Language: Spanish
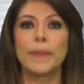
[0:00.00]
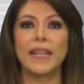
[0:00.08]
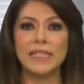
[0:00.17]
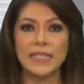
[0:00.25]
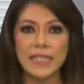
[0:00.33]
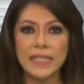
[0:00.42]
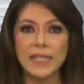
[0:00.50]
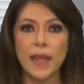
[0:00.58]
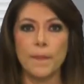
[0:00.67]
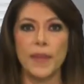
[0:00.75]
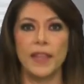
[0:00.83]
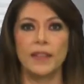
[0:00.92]

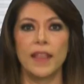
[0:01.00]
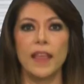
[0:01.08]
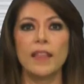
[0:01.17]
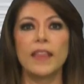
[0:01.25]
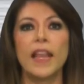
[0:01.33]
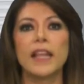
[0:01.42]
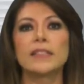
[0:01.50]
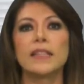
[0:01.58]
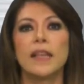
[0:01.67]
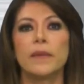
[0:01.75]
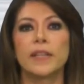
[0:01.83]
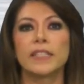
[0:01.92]
precisamente de la
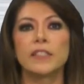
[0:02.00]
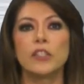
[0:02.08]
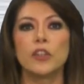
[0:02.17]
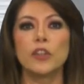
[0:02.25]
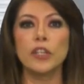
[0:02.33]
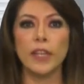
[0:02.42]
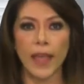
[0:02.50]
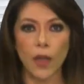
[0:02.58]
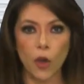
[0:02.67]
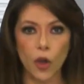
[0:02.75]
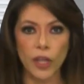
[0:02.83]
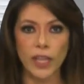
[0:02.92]
celebración que
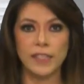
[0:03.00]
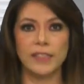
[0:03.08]
hoy